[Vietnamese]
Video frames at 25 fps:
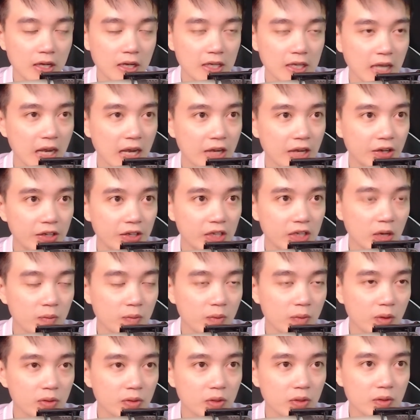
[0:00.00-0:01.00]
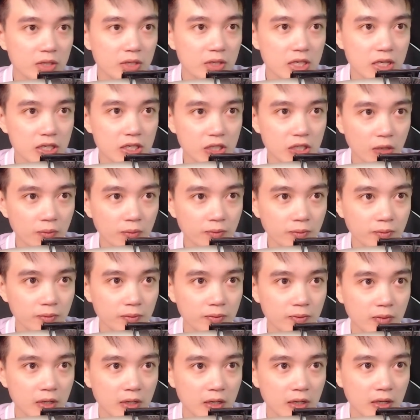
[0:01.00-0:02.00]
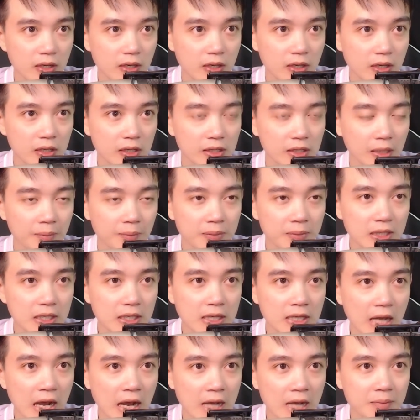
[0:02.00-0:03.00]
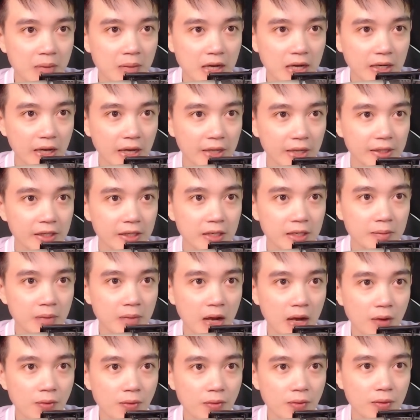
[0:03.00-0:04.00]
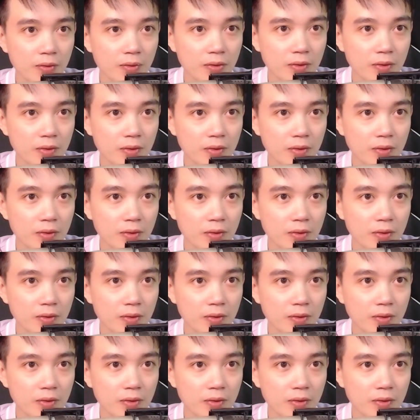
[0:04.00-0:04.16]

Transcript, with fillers: Các người không một chút sức sống, thậm chí hai mắt đầy tia máu,